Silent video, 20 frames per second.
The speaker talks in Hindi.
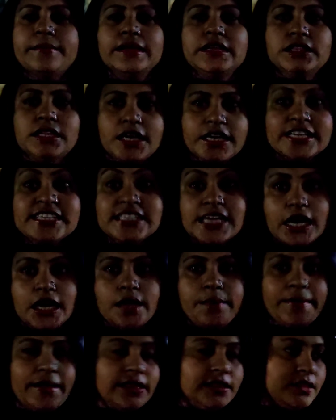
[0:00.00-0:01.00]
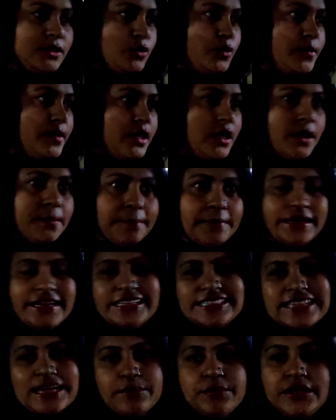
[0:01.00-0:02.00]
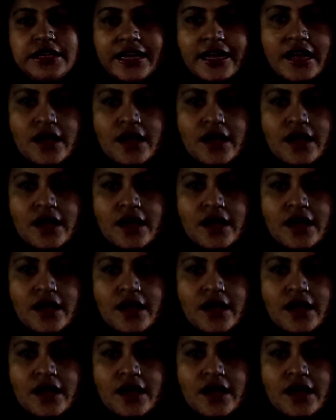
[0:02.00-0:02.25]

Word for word: मेरा मन था कि साड़ी पहनती हूँ बट ये सामने